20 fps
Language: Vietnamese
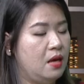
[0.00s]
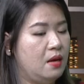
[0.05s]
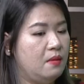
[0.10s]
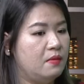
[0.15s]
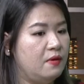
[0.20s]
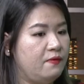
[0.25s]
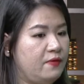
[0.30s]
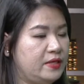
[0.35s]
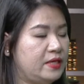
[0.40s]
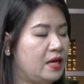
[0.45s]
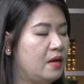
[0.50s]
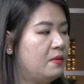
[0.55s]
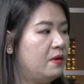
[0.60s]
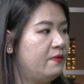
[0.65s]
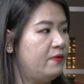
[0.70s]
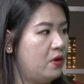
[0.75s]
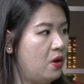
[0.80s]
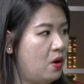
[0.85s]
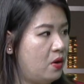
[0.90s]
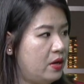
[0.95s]
bởi vì sao
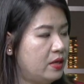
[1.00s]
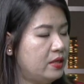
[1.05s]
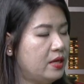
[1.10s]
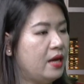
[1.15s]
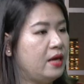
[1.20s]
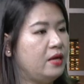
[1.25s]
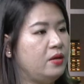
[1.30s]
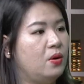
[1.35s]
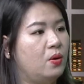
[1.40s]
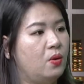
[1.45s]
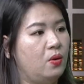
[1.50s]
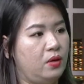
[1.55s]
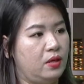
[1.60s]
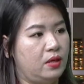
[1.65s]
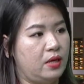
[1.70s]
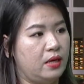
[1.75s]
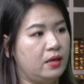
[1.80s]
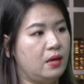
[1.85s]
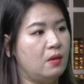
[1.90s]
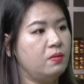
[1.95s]
bởi vì họ đã thay đổi
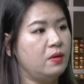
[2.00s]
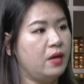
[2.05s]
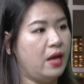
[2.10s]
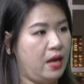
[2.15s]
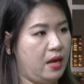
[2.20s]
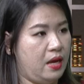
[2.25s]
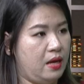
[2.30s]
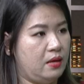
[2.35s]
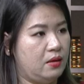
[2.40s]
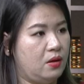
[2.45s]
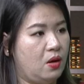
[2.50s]
cái công nghệ